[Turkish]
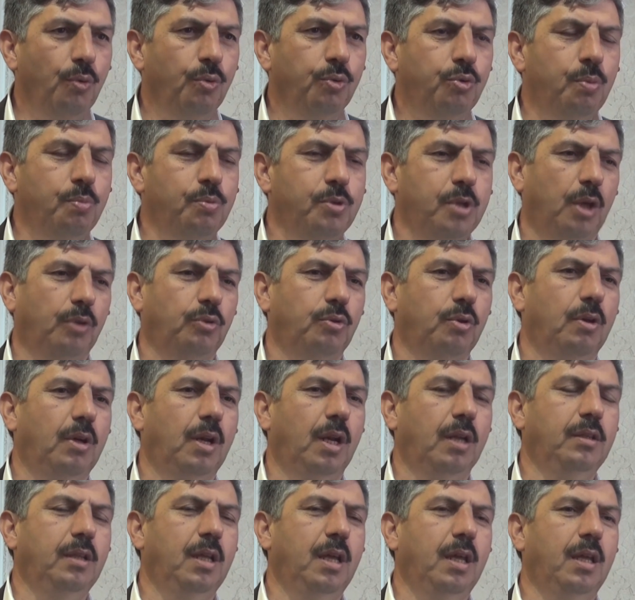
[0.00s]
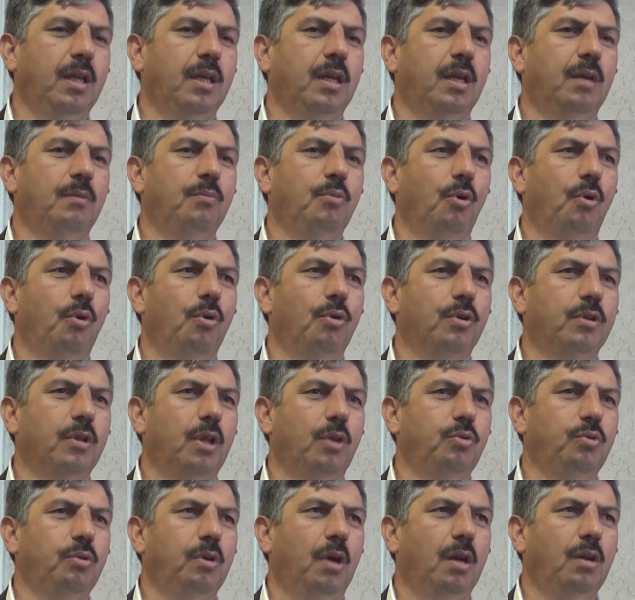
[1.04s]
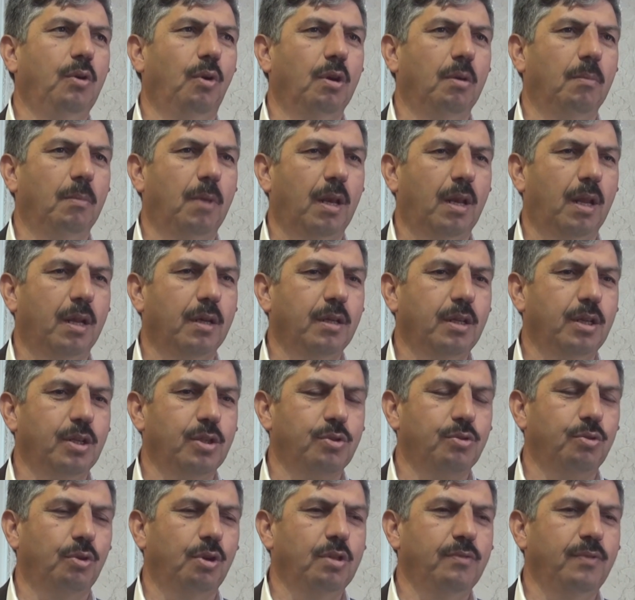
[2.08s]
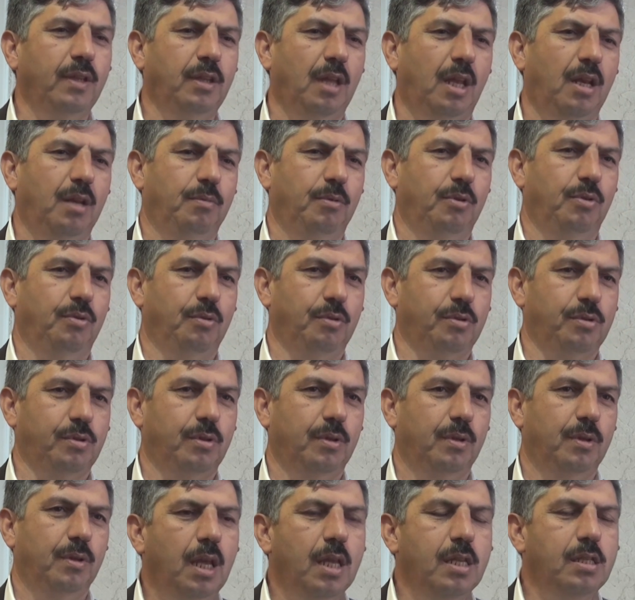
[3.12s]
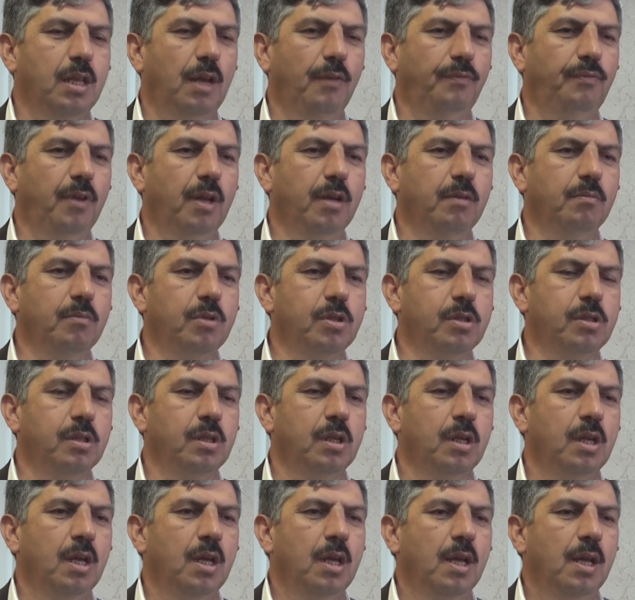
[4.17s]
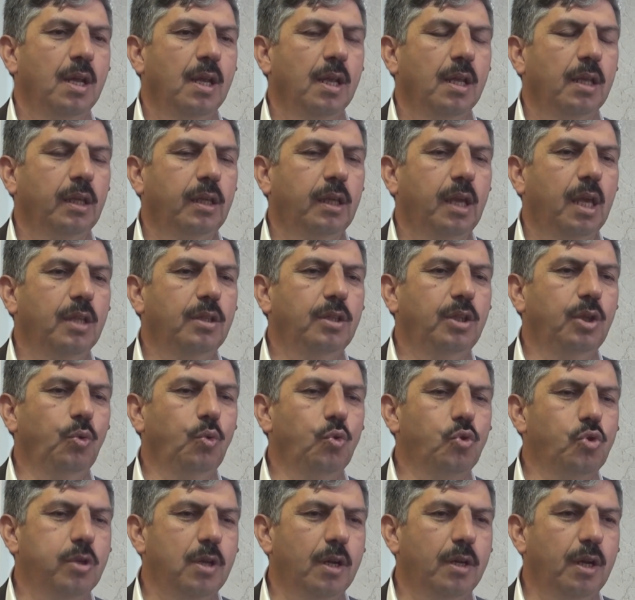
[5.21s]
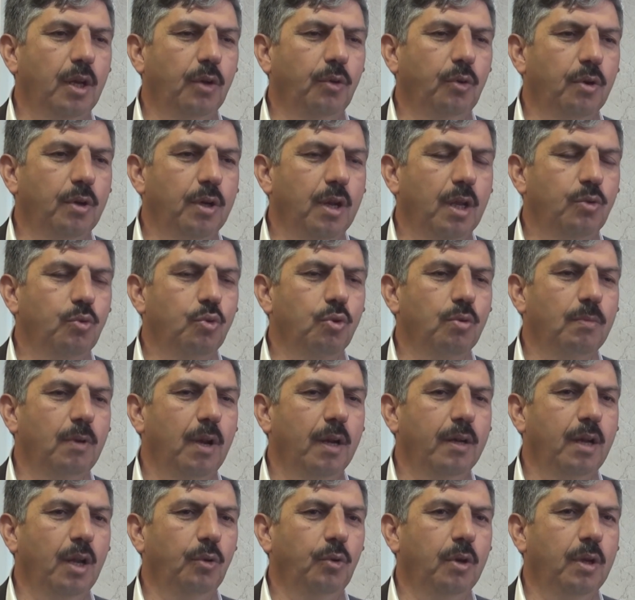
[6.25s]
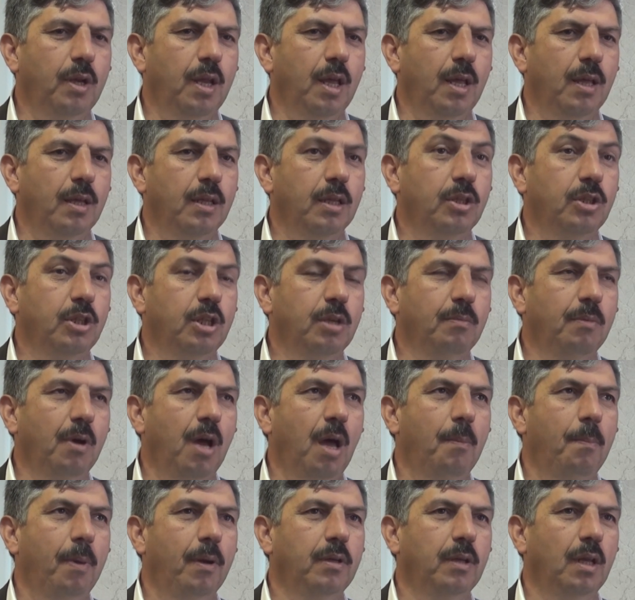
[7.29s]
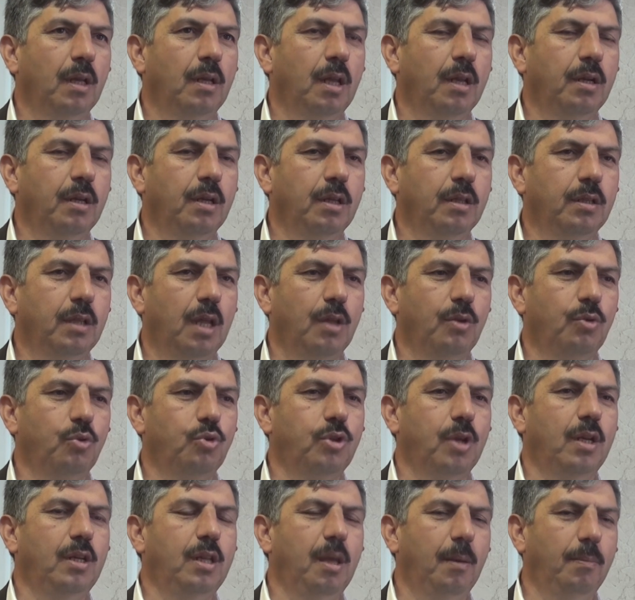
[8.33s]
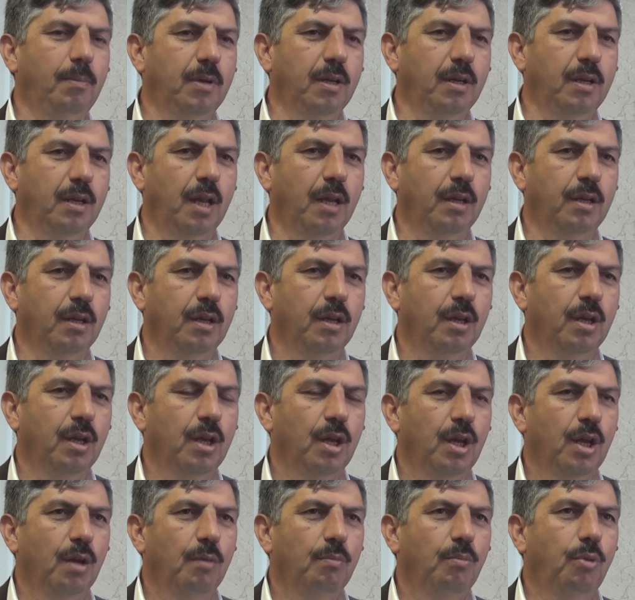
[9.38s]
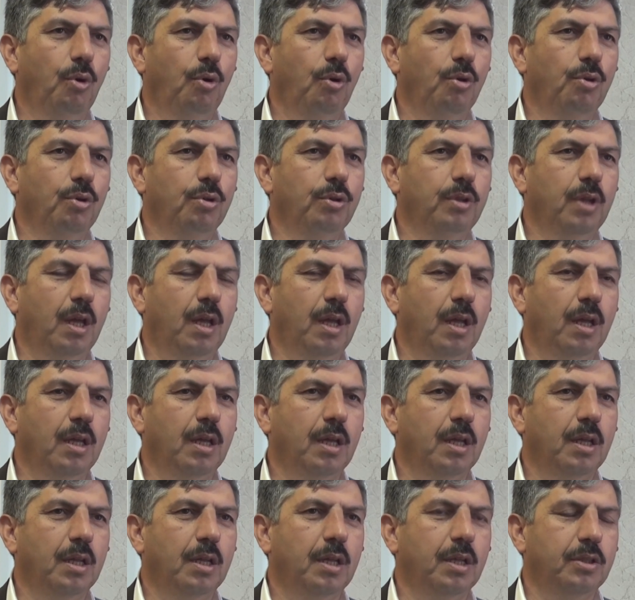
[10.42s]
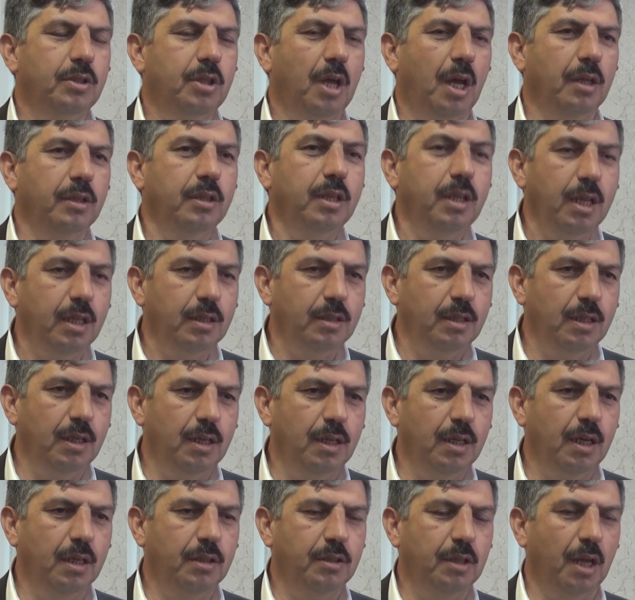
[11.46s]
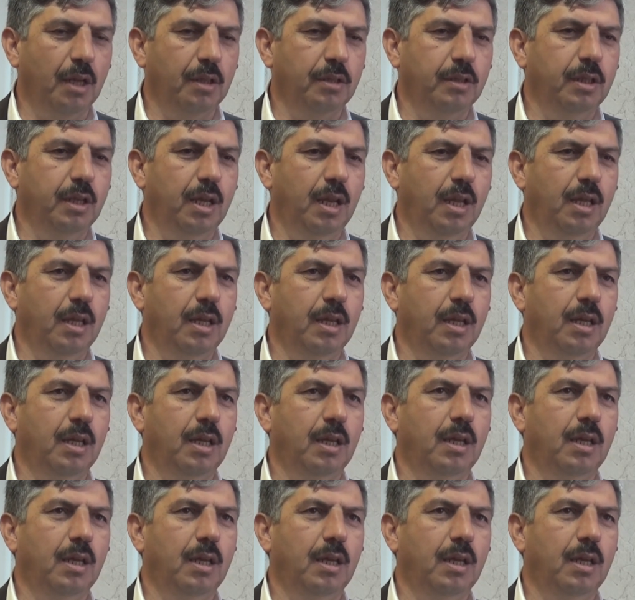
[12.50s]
tüm sektörlerde e, bu konuda duyarlı olmalarını istiyoruz ve talep ediyoruz. Esnaflarımız kendi güçlerine göre, durumlarına göre indirim kampanyaları da düzenleyebilirler. Bu konuda e, takdir edilirler, takdire e,